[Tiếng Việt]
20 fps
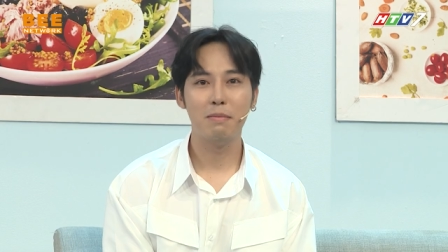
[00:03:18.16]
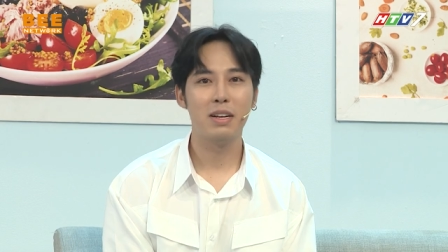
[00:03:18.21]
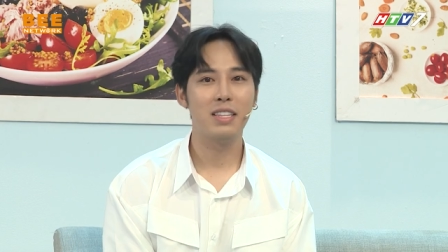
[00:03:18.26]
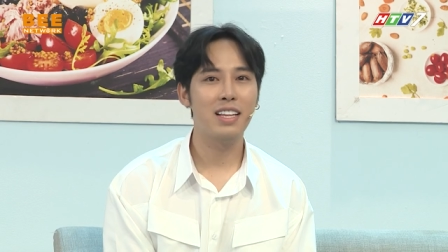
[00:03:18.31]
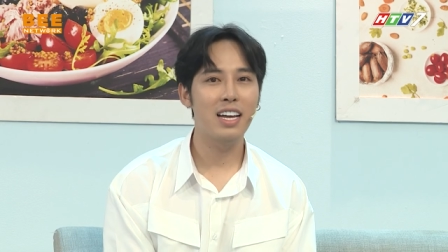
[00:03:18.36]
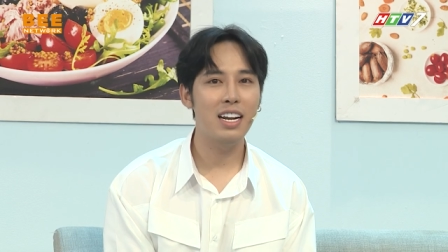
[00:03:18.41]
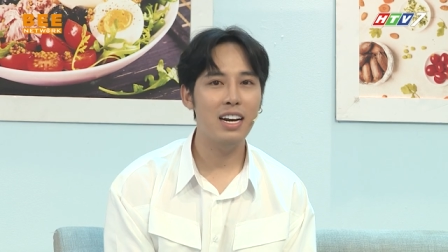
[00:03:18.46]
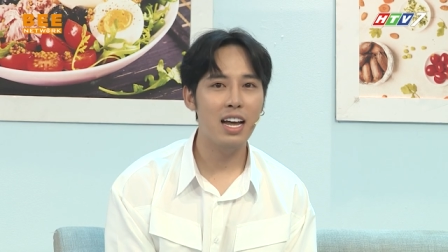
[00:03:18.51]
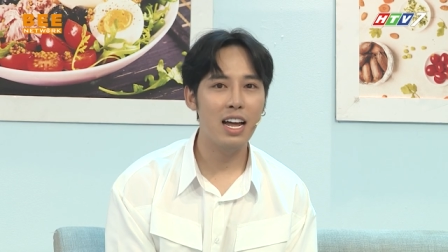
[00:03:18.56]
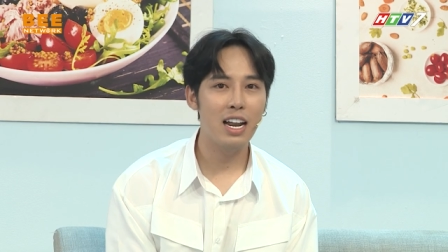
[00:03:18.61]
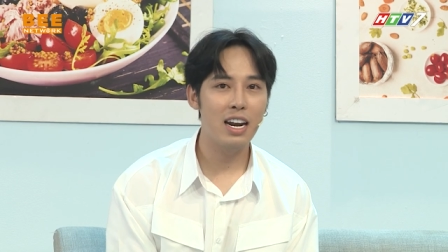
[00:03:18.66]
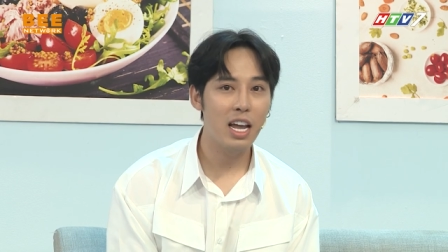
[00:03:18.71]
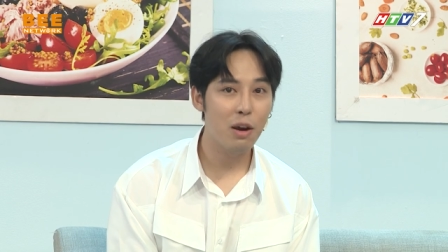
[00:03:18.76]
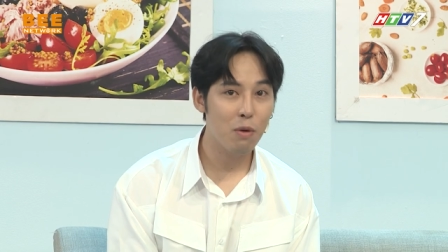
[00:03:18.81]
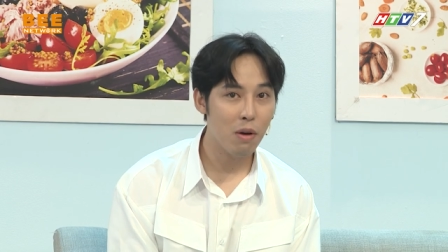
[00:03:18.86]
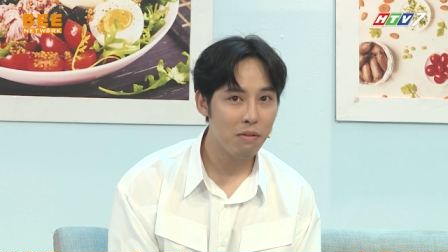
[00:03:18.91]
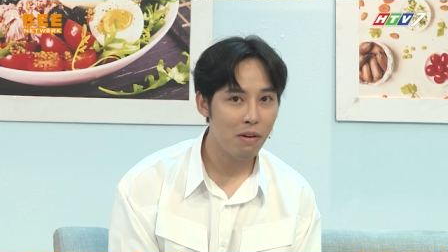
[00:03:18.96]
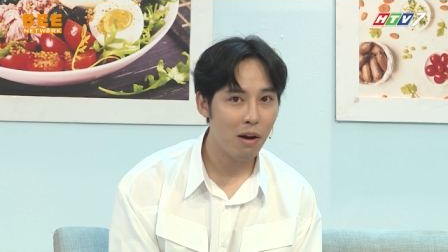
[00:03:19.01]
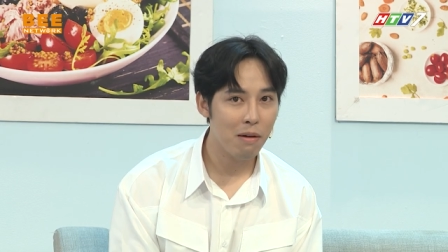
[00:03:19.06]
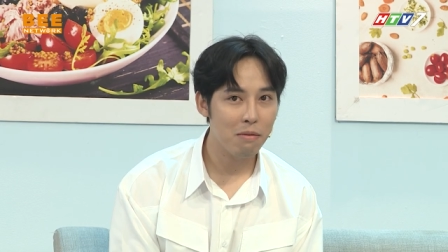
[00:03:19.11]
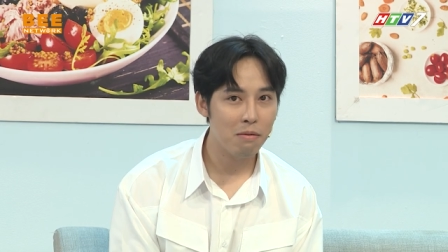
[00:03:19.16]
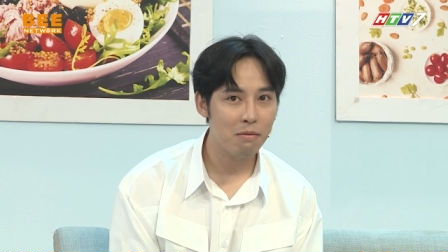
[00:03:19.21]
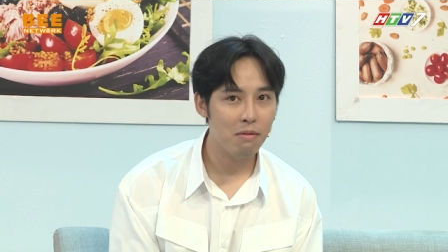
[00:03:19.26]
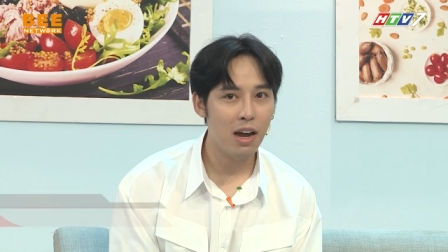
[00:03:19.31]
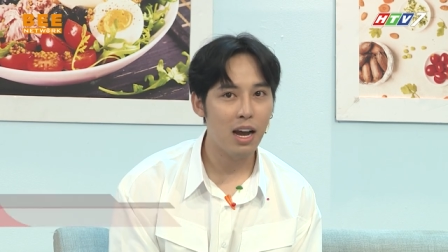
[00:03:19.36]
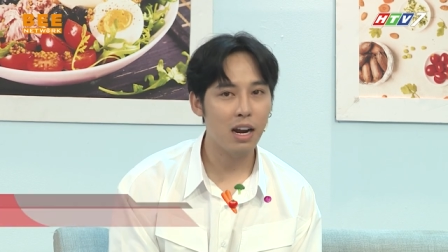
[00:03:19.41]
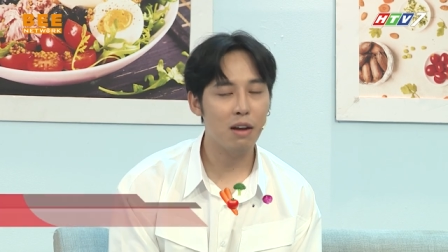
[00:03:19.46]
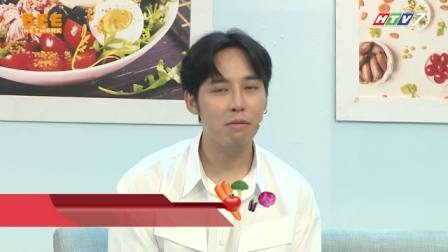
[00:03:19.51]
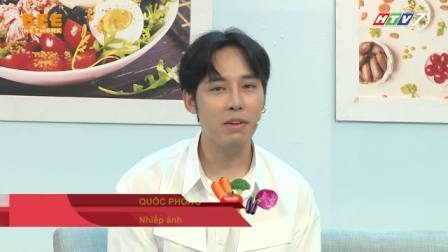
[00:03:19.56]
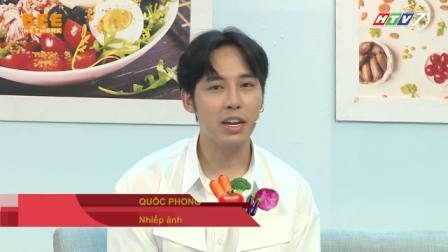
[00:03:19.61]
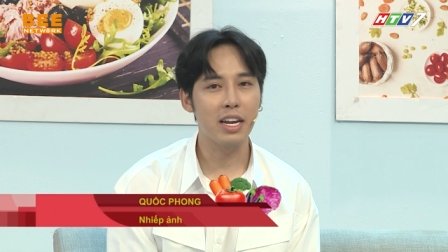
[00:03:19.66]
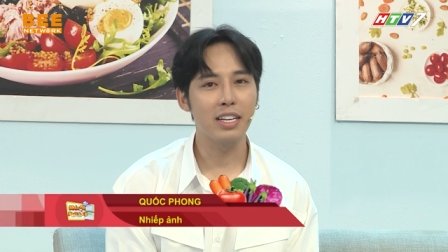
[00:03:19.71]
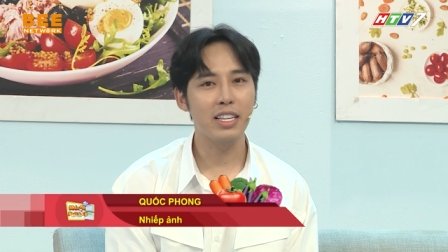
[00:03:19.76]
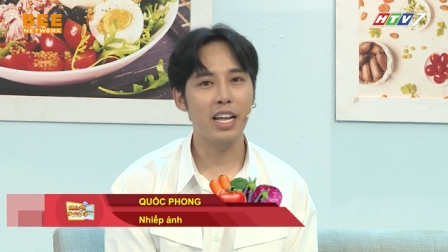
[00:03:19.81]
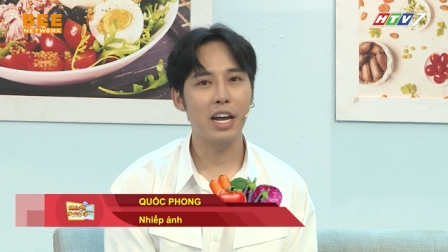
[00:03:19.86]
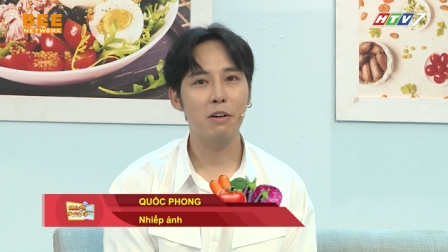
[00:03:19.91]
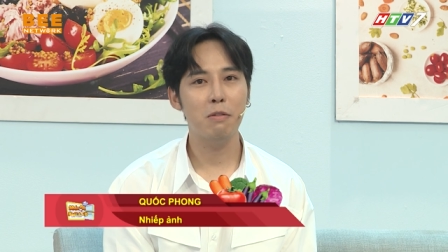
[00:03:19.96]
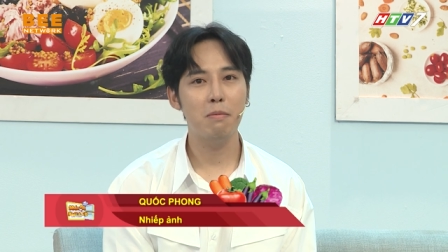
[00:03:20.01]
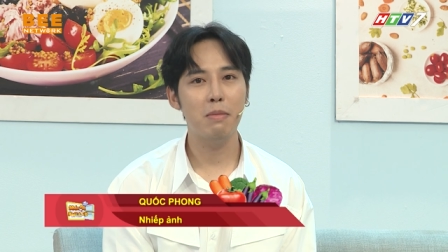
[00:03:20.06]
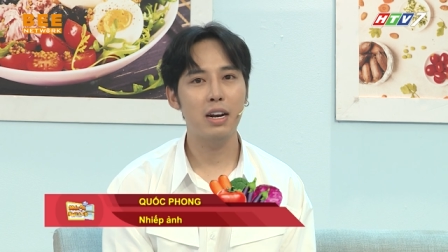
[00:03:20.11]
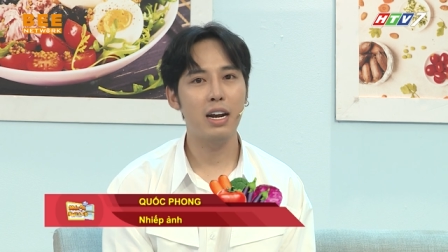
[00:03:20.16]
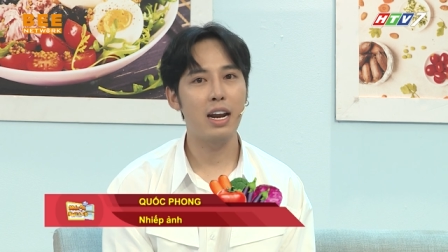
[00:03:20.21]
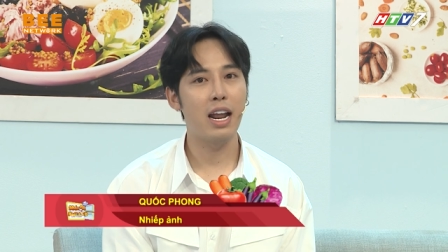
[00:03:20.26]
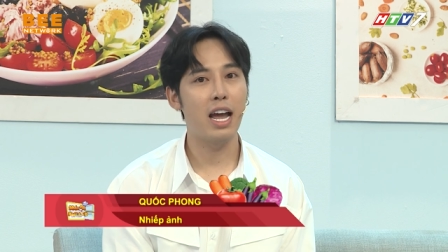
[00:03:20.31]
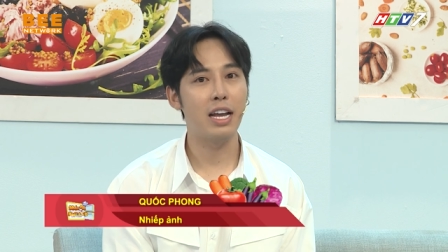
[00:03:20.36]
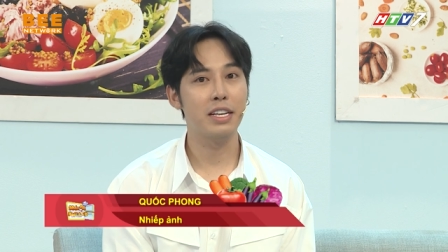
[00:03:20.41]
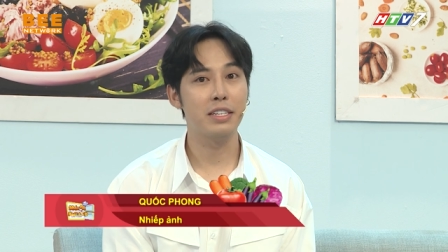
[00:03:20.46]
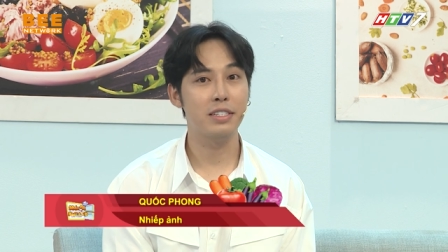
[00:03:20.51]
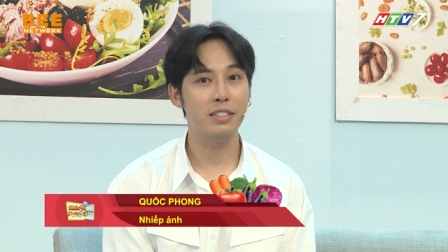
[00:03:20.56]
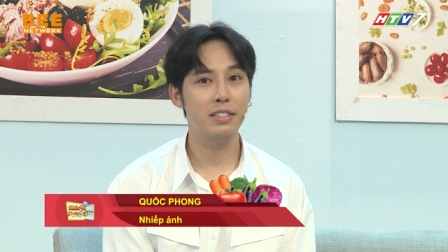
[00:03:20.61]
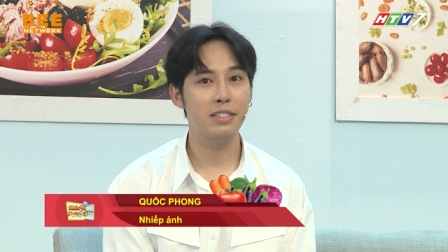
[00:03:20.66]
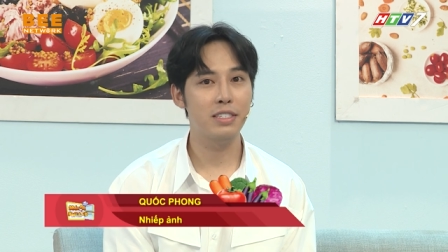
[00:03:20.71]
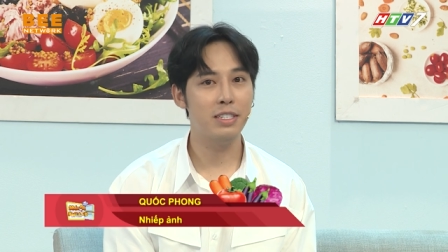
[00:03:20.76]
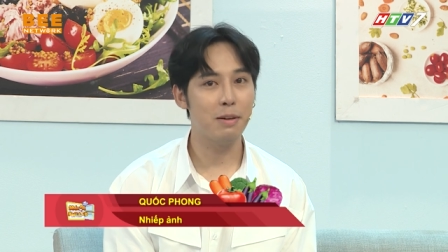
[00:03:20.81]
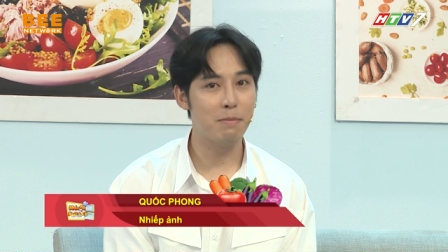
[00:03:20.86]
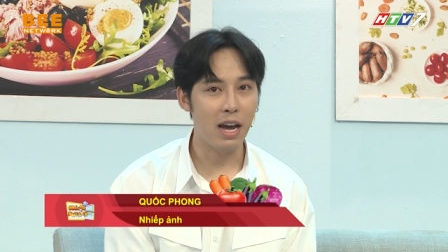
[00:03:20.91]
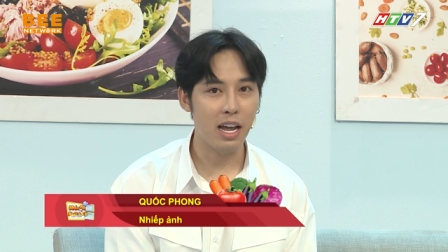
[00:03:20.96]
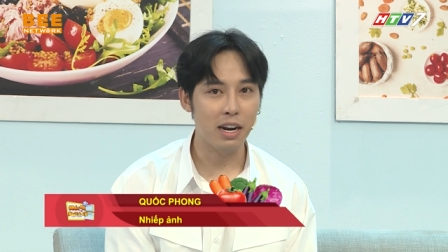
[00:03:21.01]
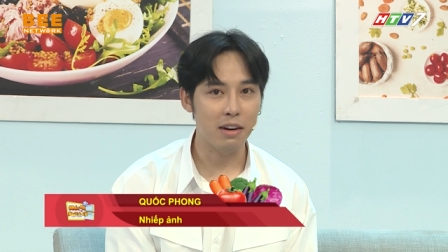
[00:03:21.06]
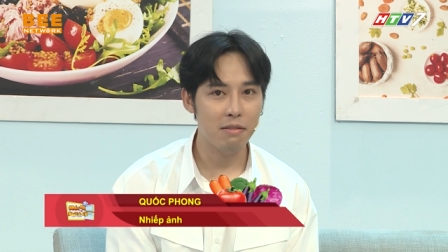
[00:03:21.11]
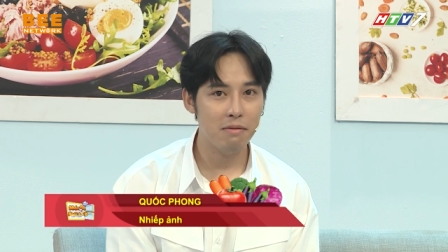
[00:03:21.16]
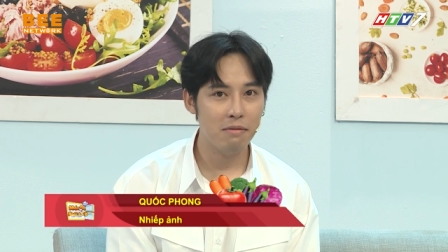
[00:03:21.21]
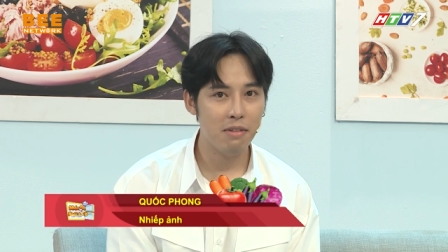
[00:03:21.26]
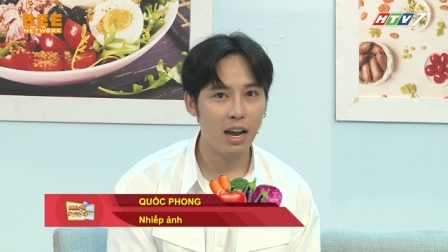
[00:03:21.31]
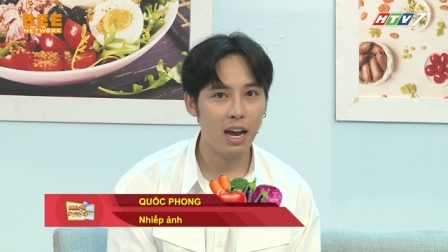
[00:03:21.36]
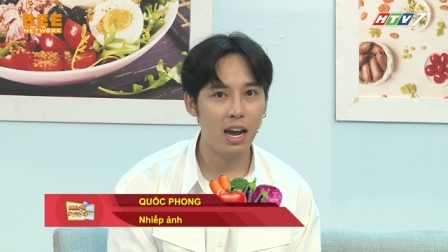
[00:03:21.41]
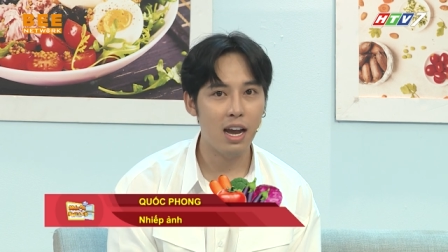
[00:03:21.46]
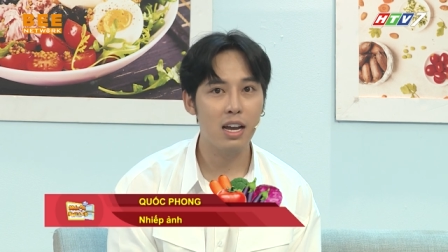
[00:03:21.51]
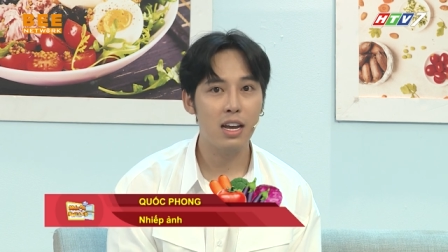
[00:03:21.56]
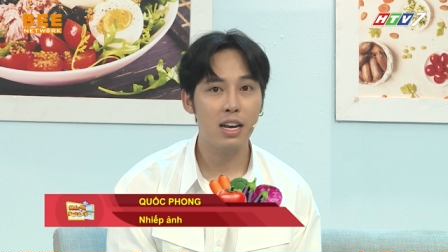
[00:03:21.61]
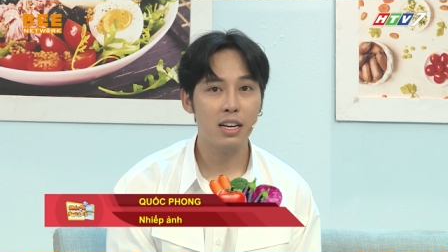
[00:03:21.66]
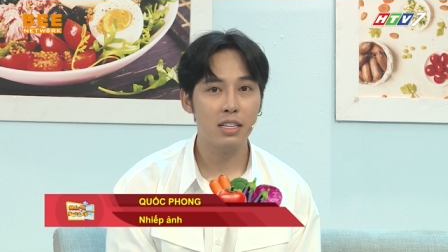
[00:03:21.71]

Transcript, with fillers: Mình tên là Lê Quốc Phong và công việc hiện tại của mình là chụp ảnh và